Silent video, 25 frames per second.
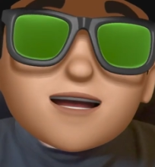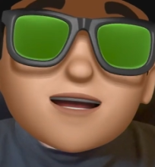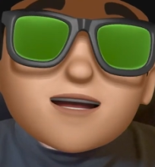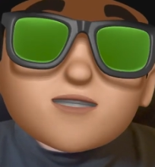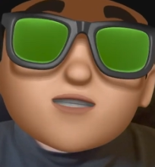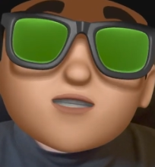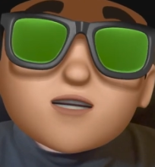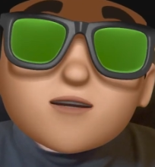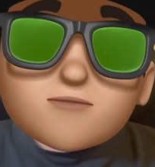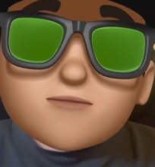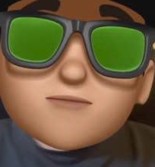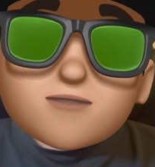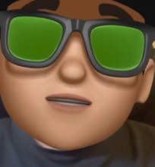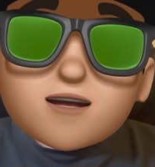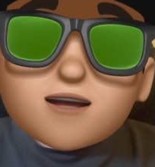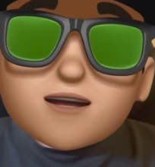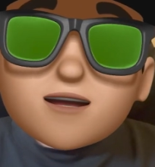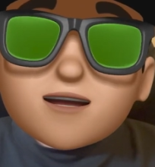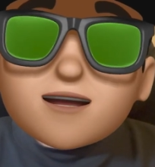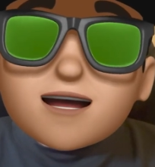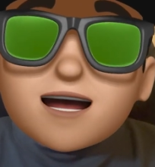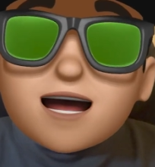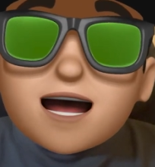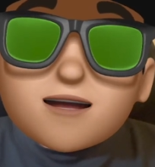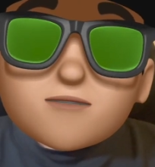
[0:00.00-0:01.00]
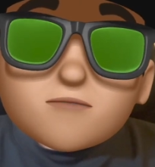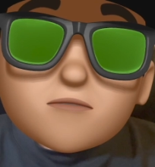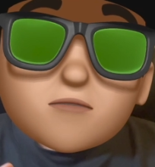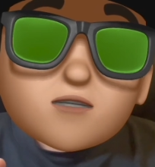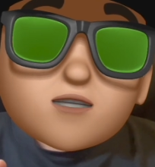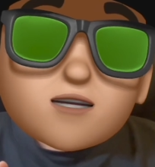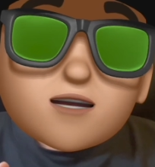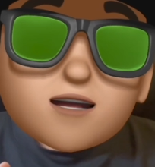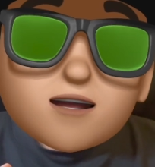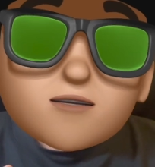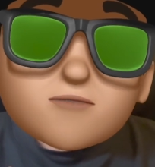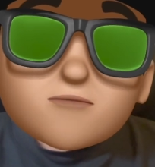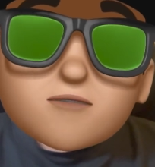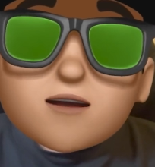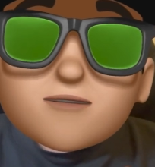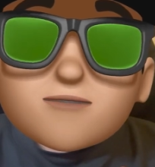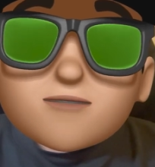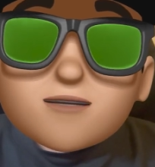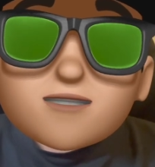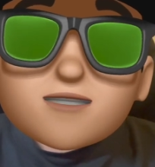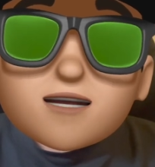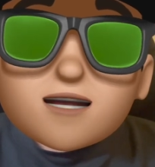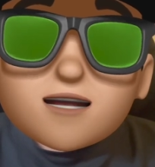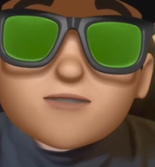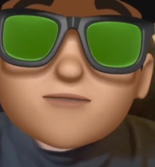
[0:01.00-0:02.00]
que se obtiene al poseer una
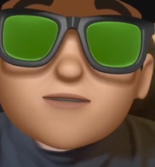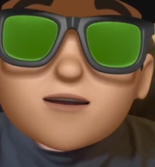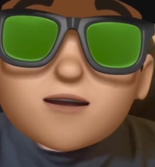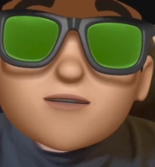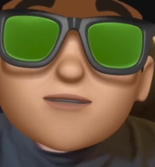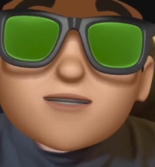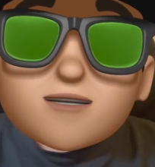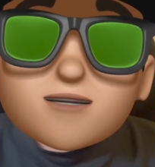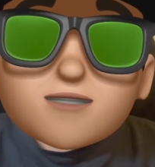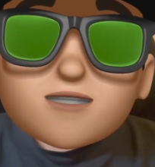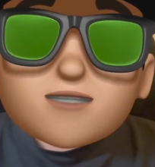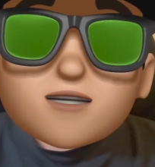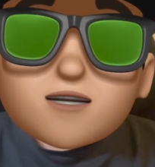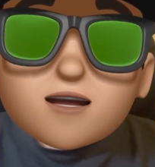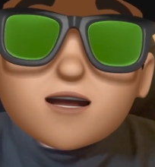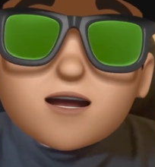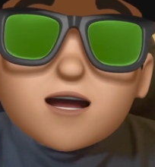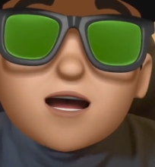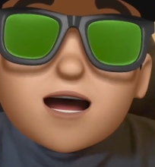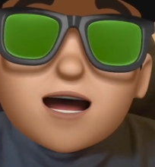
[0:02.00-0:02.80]
cesta de valores,